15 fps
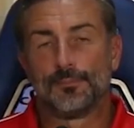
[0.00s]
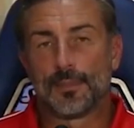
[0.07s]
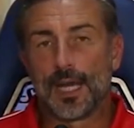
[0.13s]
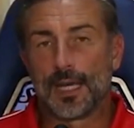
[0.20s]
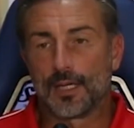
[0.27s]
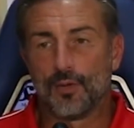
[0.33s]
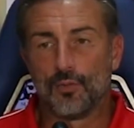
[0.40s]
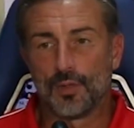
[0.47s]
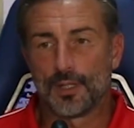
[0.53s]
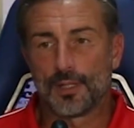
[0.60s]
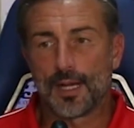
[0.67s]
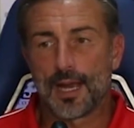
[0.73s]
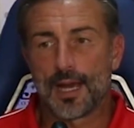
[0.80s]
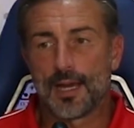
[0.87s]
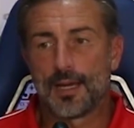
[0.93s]
Anche lui
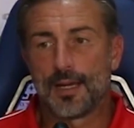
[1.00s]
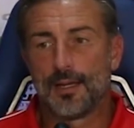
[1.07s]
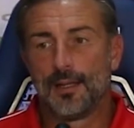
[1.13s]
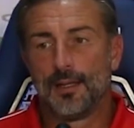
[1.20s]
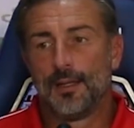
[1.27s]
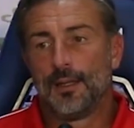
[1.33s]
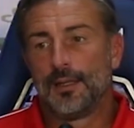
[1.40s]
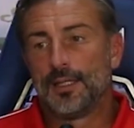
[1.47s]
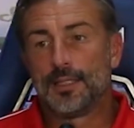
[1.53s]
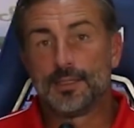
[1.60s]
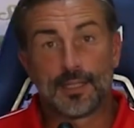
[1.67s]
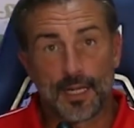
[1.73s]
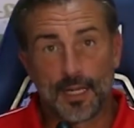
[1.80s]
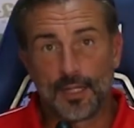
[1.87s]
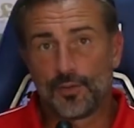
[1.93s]
andrà
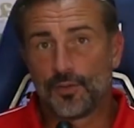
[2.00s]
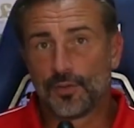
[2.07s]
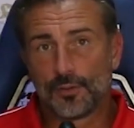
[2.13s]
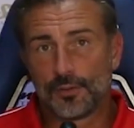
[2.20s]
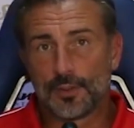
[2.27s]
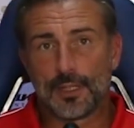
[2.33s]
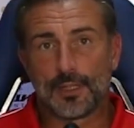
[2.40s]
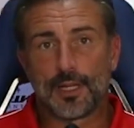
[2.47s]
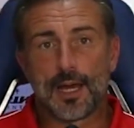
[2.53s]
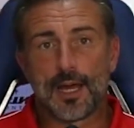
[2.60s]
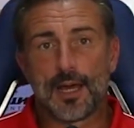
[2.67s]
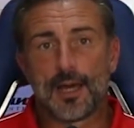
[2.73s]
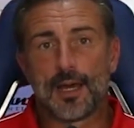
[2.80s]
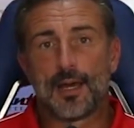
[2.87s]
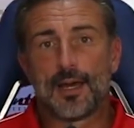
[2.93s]
inserito,
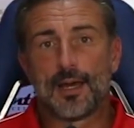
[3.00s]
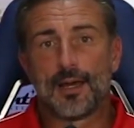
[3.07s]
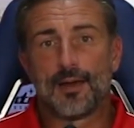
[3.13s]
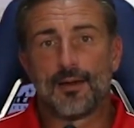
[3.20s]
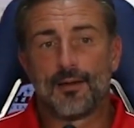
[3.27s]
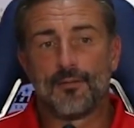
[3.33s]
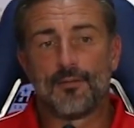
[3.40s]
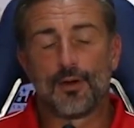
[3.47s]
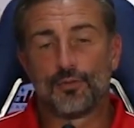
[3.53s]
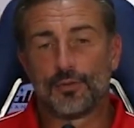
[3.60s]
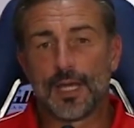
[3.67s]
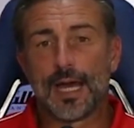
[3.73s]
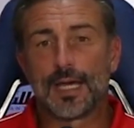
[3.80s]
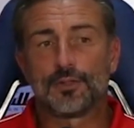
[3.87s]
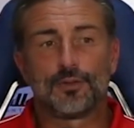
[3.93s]
andrà
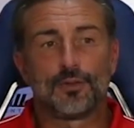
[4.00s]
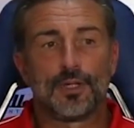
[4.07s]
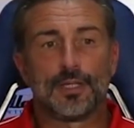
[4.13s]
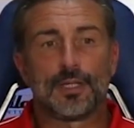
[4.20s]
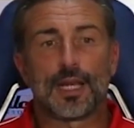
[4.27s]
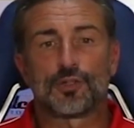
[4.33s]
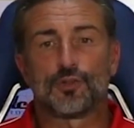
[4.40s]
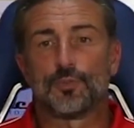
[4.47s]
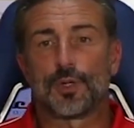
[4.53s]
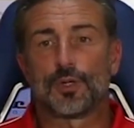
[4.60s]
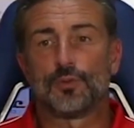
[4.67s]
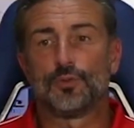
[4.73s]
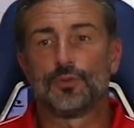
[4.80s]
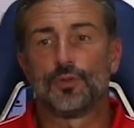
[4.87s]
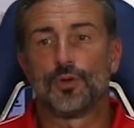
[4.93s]
valutato e andrà
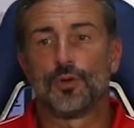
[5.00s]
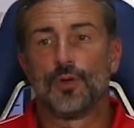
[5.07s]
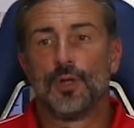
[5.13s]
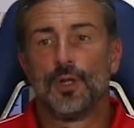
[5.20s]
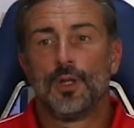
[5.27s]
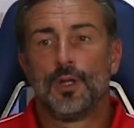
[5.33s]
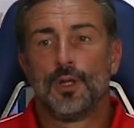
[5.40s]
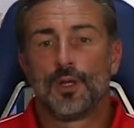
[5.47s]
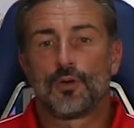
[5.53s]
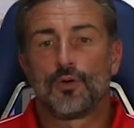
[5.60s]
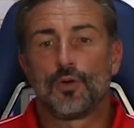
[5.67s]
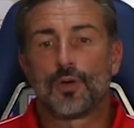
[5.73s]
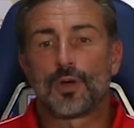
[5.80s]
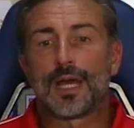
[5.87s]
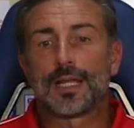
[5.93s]
soprattutto
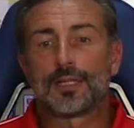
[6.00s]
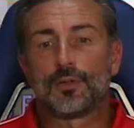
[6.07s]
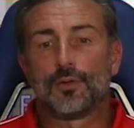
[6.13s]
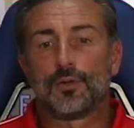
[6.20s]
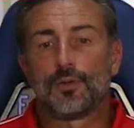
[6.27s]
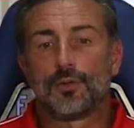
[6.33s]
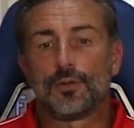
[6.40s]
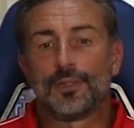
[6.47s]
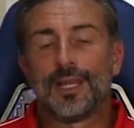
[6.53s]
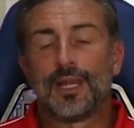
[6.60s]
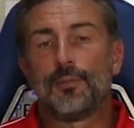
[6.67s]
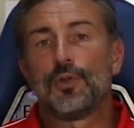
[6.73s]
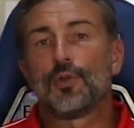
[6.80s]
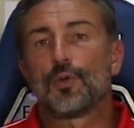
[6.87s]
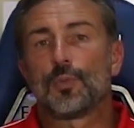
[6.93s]
collocato nella
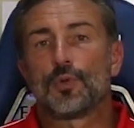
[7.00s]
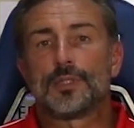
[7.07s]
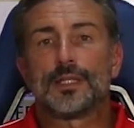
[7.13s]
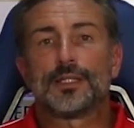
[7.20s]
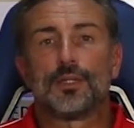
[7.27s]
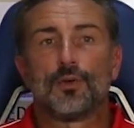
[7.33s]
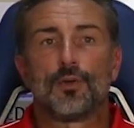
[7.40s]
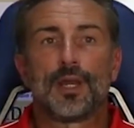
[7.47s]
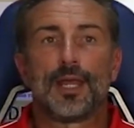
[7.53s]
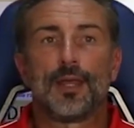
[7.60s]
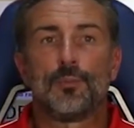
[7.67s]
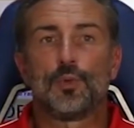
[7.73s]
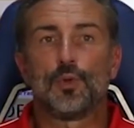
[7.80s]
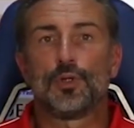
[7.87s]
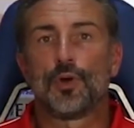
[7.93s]
miglior
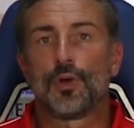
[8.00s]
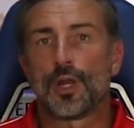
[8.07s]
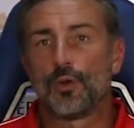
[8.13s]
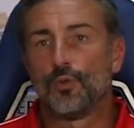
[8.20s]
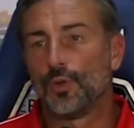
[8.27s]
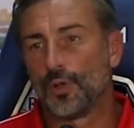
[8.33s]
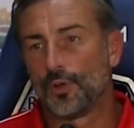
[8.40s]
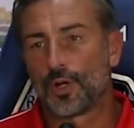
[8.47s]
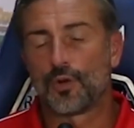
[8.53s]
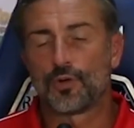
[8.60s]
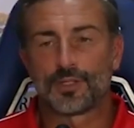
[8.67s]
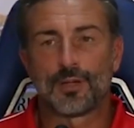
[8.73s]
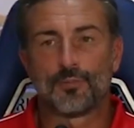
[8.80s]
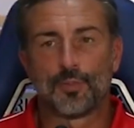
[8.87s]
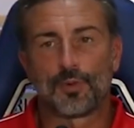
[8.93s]
posizione più idonea a lui. Ora lo
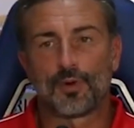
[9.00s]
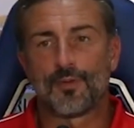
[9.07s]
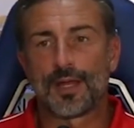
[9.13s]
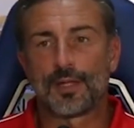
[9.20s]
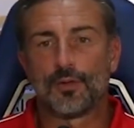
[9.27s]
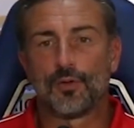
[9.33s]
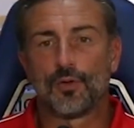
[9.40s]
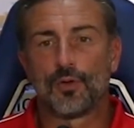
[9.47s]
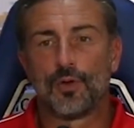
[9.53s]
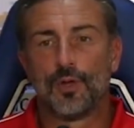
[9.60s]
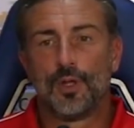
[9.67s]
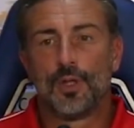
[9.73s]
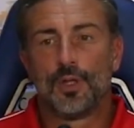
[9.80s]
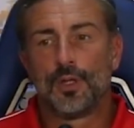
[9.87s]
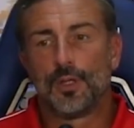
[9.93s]
stiamo provando
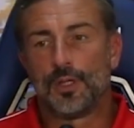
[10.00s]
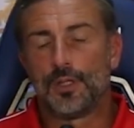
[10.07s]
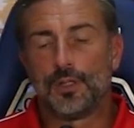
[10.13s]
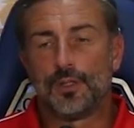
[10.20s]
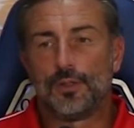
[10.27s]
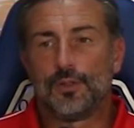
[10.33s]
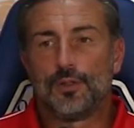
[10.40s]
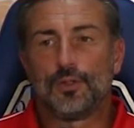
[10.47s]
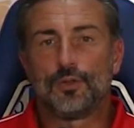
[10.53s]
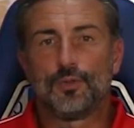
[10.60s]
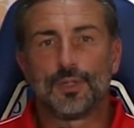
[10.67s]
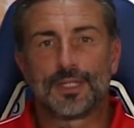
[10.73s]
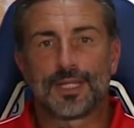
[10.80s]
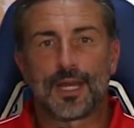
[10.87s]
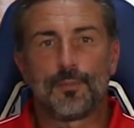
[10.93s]
in, in
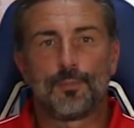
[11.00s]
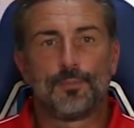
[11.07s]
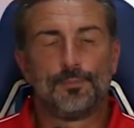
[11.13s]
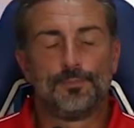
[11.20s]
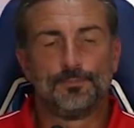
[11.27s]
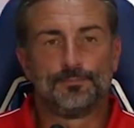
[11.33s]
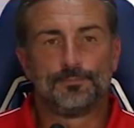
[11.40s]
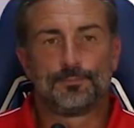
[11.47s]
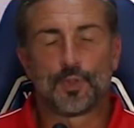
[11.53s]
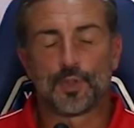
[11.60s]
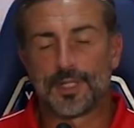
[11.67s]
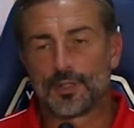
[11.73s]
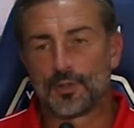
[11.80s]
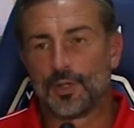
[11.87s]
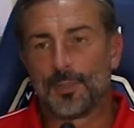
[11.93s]
due o tre mm,
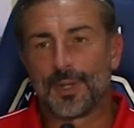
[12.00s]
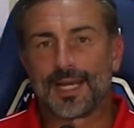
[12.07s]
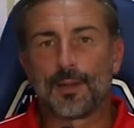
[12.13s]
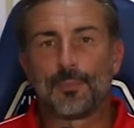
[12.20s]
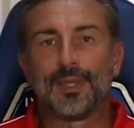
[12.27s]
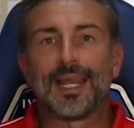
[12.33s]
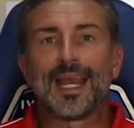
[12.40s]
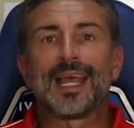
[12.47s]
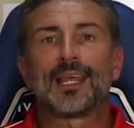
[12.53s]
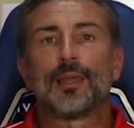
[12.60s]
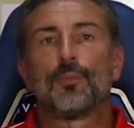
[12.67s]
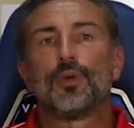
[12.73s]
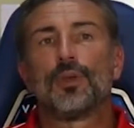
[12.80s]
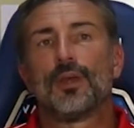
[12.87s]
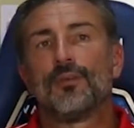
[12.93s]
posizioni per capire anche
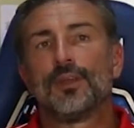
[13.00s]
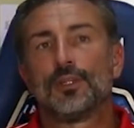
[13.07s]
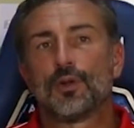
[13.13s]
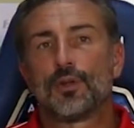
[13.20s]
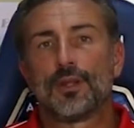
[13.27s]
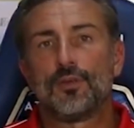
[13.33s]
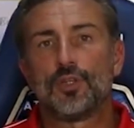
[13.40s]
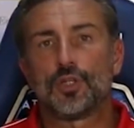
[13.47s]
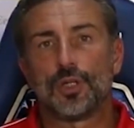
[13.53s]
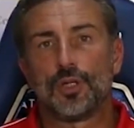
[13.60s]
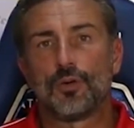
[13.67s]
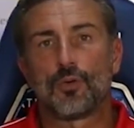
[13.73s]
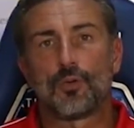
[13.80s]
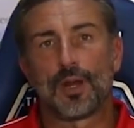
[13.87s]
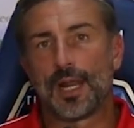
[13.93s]
poi, avendolo da
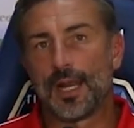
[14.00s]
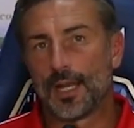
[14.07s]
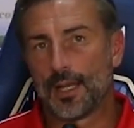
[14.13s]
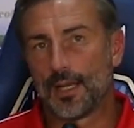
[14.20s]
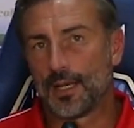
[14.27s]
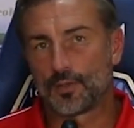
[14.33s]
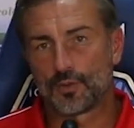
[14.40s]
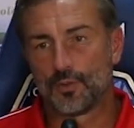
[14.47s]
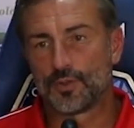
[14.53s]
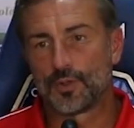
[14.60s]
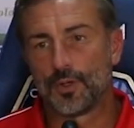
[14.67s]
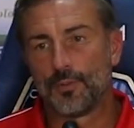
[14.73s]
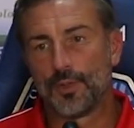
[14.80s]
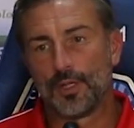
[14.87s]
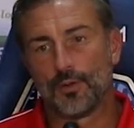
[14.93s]
vicino, qual è la, la
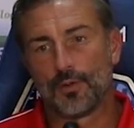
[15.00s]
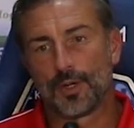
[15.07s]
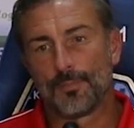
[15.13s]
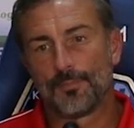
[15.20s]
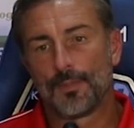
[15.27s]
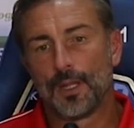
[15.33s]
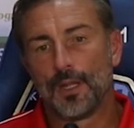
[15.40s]
soluzione migliore.